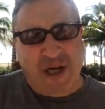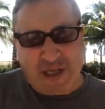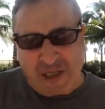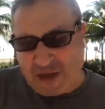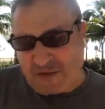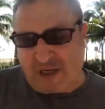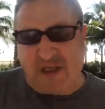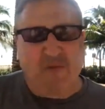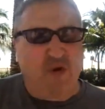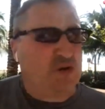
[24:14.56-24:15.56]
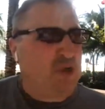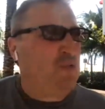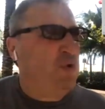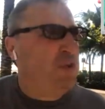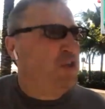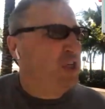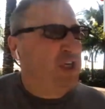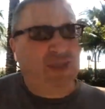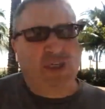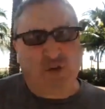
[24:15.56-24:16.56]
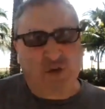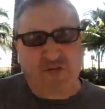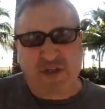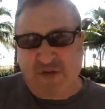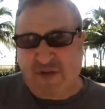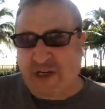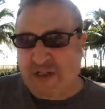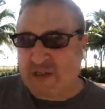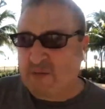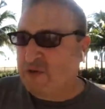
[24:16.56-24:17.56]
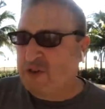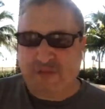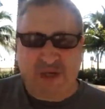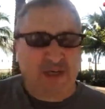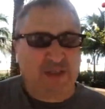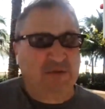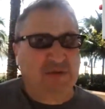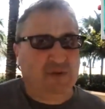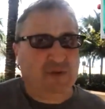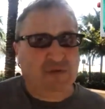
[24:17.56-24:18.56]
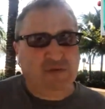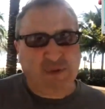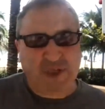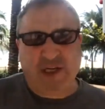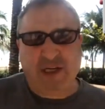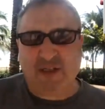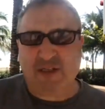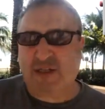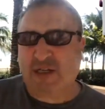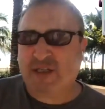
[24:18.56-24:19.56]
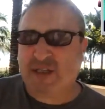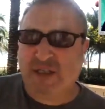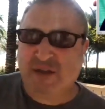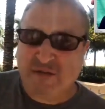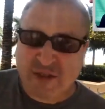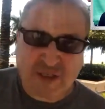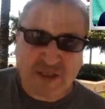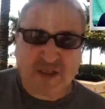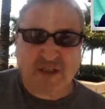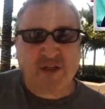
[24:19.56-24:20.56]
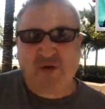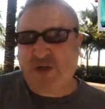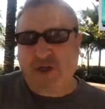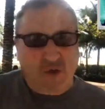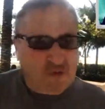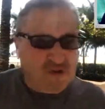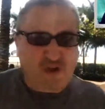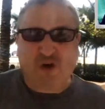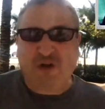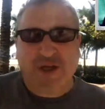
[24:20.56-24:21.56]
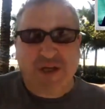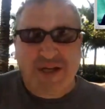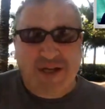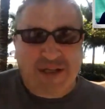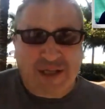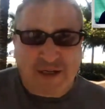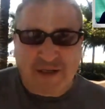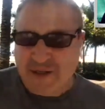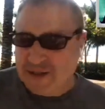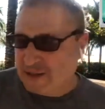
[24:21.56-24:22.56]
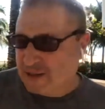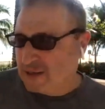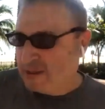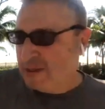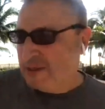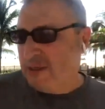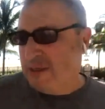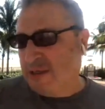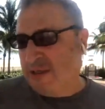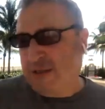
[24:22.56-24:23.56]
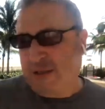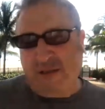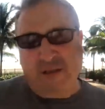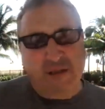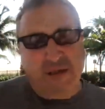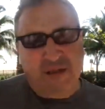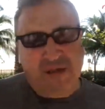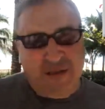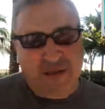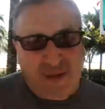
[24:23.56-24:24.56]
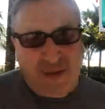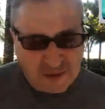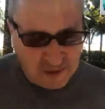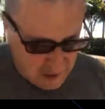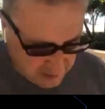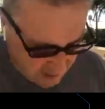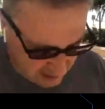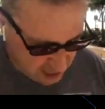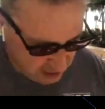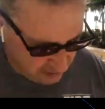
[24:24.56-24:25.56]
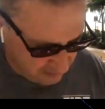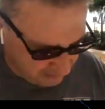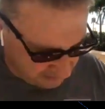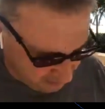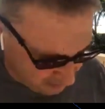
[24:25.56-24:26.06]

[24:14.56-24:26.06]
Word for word: Они, наверное, могут какой-то жилет, который взрывает самого себя, ну, поделиться с Я Россией имею в, виду этой технологии. Но союзников, все. да, можно да. и в Африке поискать. Если хорошо постараться, может быть, парочка Дальше.